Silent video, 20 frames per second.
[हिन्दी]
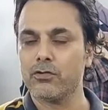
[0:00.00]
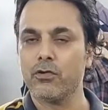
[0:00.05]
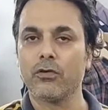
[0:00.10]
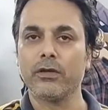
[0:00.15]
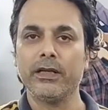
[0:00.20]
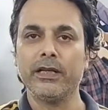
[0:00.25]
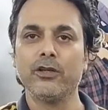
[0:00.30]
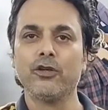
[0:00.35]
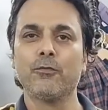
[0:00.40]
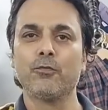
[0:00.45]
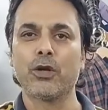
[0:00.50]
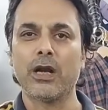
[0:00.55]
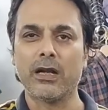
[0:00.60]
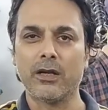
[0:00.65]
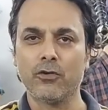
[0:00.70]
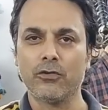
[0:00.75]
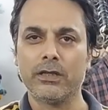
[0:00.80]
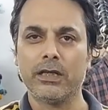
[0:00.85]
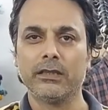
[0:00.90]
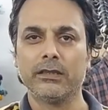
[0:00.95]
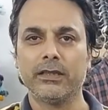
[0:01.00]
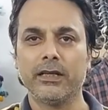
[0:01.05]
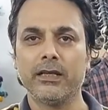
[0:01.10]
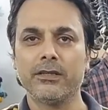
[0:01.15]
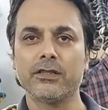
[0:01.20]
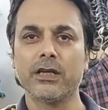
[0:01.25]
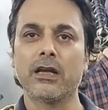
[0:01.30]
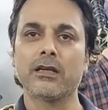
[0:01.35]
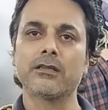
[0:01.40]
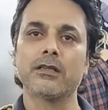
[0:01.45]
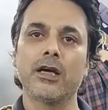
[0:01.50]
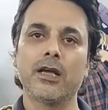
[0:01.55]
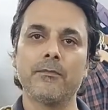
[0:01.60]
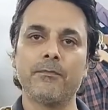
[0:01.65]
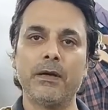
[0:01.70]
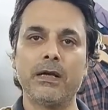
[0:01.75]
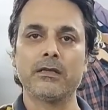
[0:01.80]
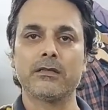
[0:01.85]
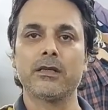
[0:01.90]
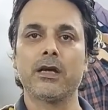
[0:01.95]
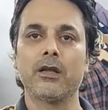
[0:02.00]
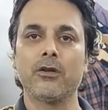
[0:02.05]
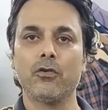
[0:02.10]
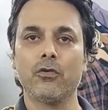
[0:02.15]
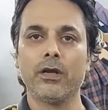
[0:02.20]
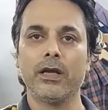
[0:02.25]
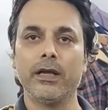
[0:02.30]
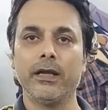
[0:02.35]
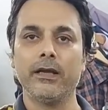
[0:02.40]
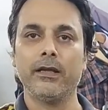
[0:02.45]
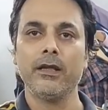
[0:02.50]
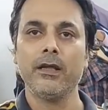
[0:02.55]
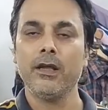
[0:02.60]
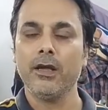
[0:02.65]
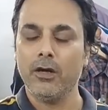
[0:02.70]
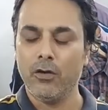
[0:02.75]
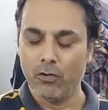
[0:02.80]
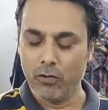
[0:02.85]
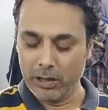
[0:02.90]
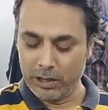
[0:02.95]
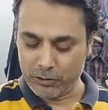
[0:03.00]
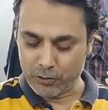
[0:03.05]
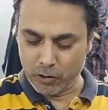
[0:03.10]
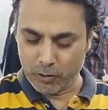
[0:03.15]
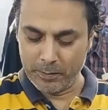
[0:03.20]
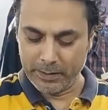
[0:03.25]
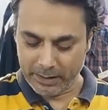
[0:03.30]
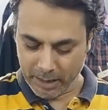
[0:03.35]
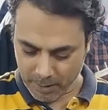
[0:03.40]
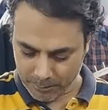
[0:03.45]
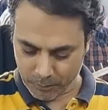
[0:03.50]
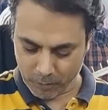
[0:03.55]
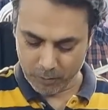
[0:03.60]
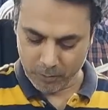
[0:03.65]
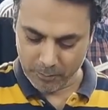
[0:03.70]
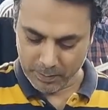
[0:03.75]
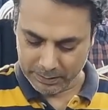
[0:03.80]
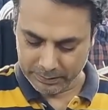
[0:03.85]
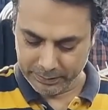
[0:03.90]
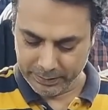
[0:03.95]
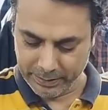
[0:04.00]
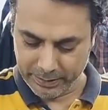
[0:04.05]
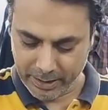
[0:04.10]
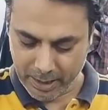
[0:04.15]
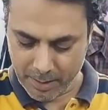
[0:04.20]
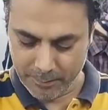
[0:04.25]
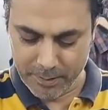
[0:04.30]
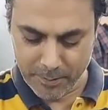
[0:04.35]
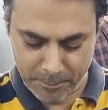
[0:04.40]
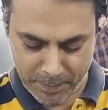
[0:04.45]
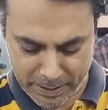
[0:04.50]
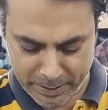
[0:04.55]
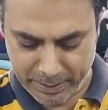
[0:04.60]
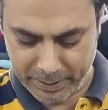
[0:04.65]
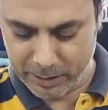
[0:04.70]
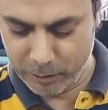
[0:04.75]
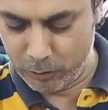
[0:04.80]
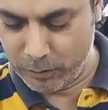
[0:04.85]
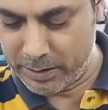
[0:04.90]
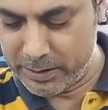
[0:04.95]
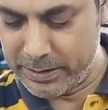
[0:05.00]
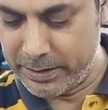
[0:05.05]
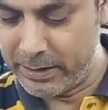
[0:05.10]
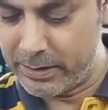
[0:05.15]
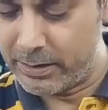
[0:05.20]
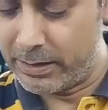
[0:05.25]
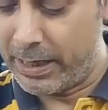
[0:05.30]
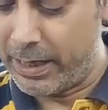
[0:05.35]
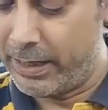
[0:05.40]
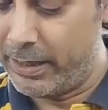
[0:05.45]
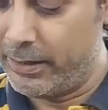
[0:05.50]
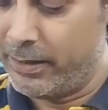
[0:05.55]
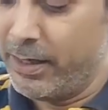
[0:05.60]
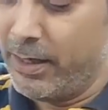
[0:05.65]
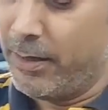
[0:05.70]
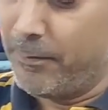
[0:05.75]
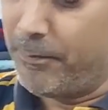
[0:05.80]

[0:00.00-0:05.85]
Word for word: स्टॉक नहीं है जो पुराना हो जाता है चार साल ओल्ड स्टॉक नहीं है ओल्ड स्टॉक में क्या प्रॉब्लम आती है कि आप जब पहनेंगे तो किसी की सिलाई